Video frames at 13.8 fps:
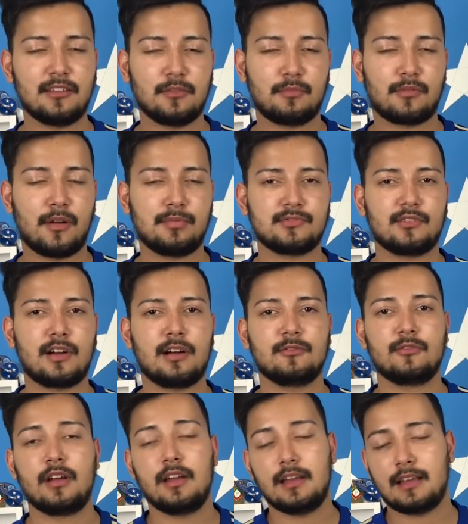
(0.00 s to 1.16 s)
do próprio jogador,
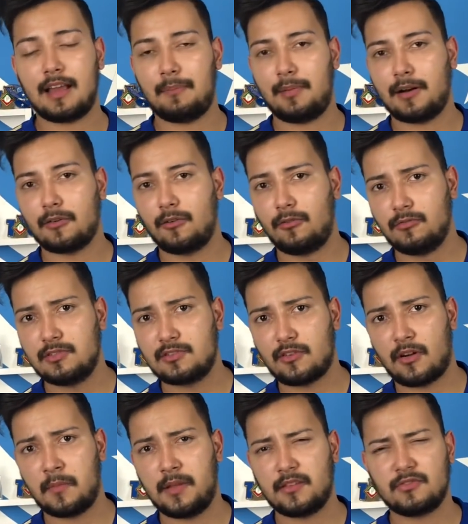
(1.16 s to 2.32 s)
que apagou o
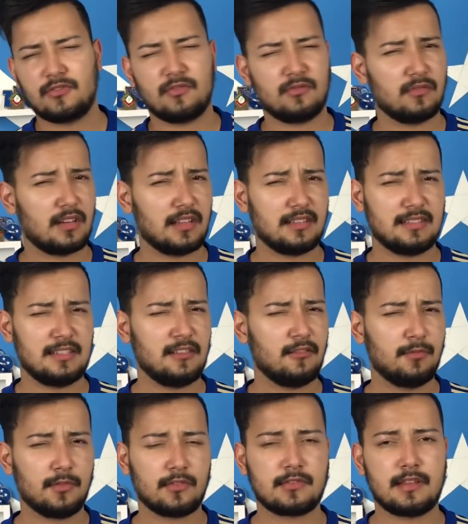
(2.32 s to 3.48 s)
story menos do que 5
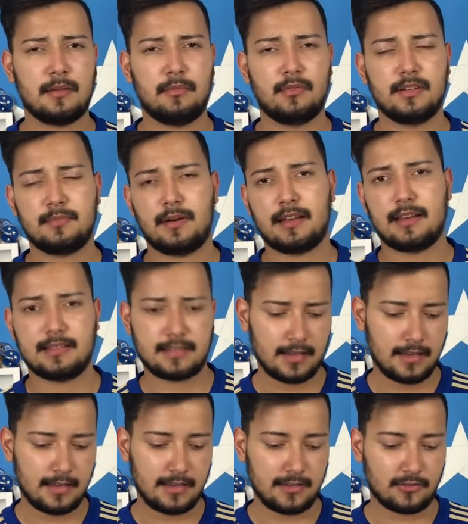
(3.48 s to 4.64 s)
minutos depois, parece.
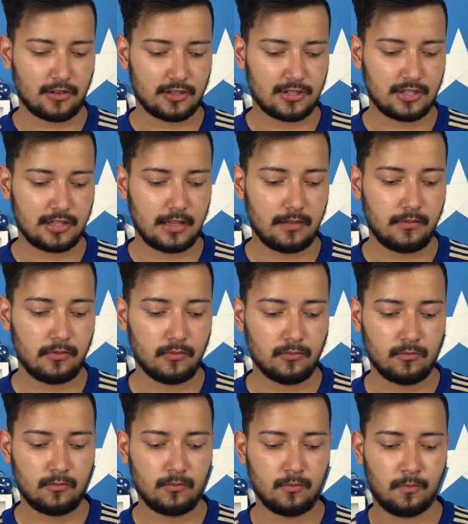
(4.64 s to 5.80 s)
E sorte que teve
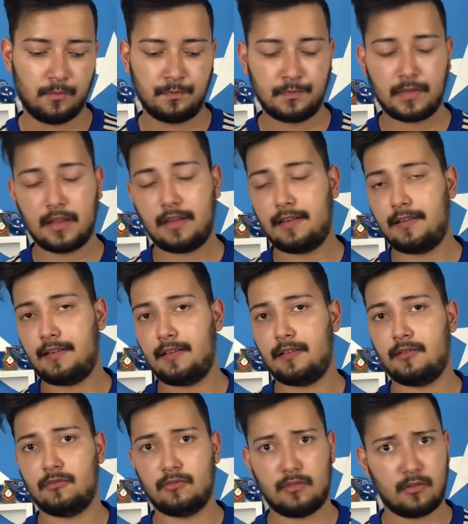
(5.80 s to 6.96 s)
um, é,
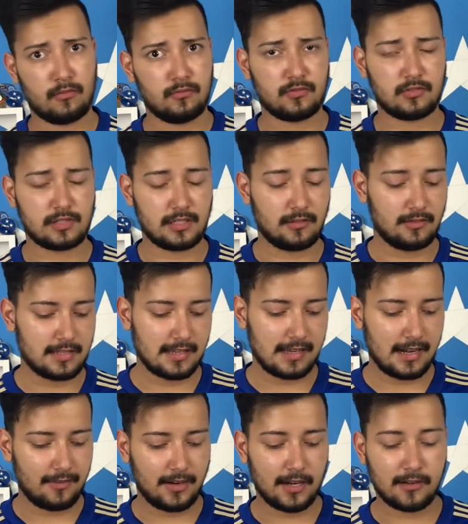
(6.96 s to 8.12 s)
alguns torcedores que
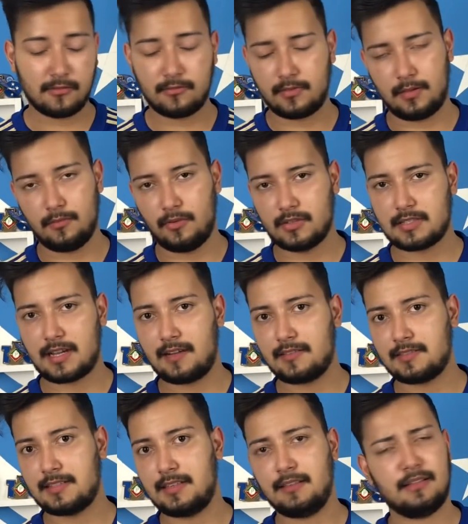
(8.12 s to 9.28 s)
gravaram e mostraram
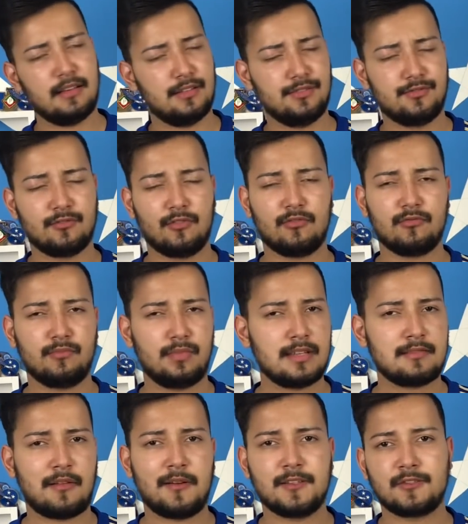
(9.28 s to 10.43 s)
assim que divulgou,
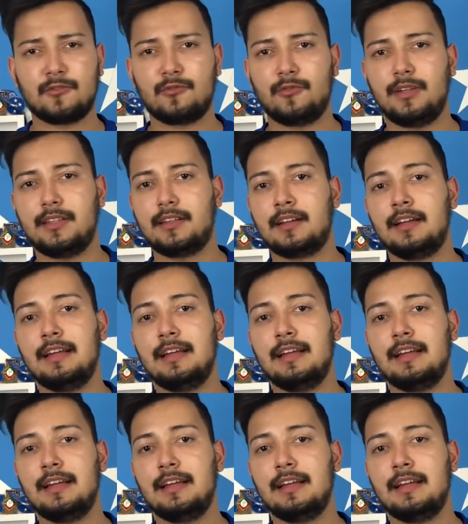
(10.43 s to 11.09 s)
principalmente no Twitter,